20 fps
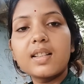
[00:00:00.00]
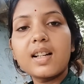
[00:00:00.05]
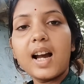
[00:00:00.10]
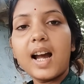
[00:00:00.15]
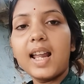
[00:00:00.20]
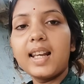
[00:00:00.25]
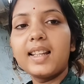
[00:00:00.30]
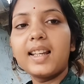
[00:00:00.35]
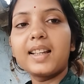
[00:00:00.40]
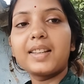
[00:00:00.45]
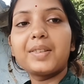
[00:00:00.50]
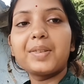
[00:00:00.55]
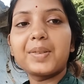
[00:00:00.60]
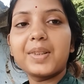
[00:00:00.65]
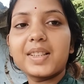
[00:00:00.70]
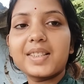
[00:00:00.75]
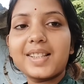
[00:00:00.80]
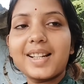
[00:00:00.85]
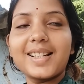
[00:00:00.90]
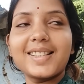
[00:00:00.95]
खा लिया
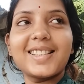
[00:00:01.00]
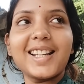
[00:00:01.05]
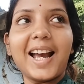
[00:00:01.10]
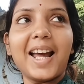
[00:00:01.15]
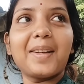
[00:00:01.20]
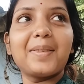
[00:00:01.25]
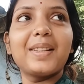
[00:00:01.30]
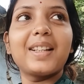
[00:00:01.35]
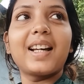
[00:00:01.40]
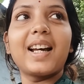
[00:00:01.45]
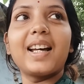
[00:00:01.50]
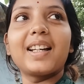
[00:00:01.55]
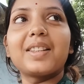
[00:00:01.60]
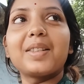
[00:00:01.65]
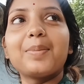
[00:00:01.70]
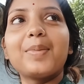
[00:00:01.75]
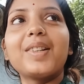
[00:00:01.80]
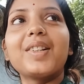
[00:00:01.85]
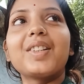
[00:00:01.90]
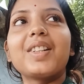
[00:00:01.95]
थोड़ा सा अचार भी खाया
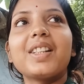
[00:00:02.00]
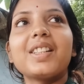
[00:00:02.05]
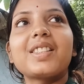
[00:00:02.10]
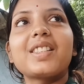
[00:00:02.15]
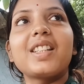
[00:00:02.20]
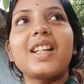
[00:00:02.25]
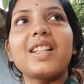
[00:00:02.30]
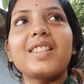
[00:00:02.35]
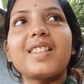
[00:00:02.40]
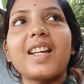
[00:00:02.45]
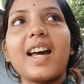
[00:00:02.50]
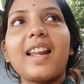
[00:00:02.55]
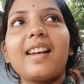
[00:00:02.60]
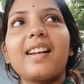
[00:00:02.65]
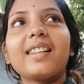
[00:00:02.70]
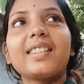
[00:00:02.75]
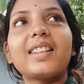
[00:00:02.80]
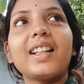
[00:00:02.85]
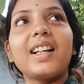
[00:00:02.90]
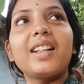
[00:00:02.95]
था बहुत टेस्टी अचार
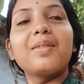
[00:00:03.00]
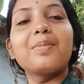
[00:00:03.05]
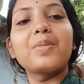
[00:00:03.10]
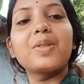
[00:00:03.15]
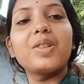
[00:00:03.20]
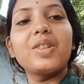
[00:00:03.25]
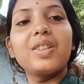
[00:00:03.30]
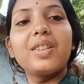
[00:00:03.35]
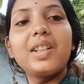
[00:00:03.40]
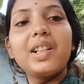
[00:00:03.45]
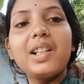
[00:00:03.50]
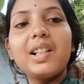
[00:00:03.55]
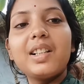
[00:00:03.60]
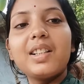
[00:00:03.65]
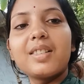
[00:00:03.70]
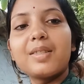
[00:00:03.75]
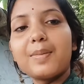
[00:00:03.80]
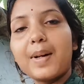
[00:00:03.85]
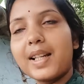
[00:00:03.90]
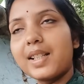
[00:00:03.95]
लगता है हमको
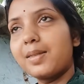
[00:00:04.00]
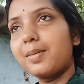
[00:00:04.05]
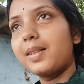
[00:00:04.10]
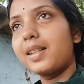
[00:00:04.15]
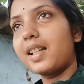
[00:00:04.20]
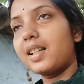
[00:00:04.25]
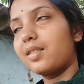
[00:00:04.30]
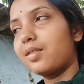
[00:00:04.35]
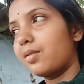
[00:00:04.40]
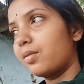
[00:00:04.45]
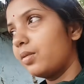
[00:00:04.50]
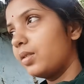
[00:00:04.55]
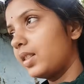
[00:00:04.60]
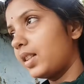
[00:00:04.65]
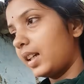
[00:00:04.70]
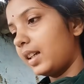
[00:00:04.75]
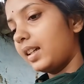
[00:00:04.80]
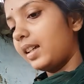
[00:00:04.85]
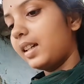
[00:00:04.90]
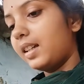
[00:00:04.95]
मानसी बेटा स्कूल
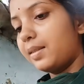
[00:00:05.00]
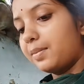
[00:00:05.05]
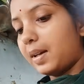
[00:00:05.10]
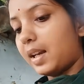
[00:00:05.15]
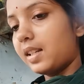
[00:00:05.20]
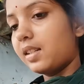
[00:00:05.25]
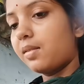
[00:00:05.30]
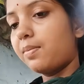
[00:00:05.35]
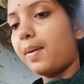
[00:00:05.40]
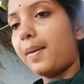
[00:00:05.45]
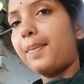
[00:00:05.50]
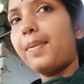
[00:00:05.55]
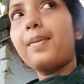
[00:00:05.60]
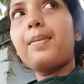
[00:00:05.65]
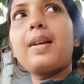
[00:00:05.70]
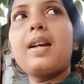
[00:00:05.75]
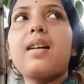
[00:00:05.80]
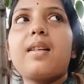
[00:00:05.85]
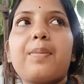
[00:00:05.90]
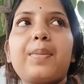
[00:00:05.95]
चली गई मानसी पापा
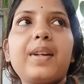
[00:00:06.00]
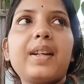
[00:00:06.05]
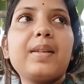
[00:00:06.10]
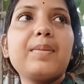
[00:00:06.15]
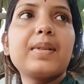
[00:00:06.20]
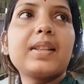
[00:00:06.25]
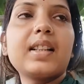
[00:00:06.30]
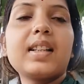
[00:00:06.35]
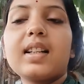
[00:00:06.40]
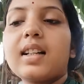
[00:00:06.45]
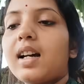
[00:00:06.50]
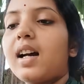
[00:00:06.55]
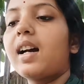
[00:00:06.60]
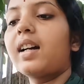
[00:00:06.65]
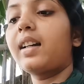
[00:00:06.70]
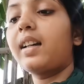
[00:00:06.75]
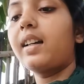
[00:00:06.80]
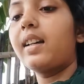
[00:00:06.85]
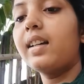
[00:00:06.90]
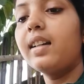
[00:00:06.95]
भी घर पे नहीं पता ना
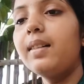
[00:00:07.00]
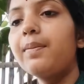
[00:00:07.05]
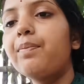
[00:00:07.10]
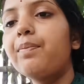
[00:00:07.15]
कहाँ गए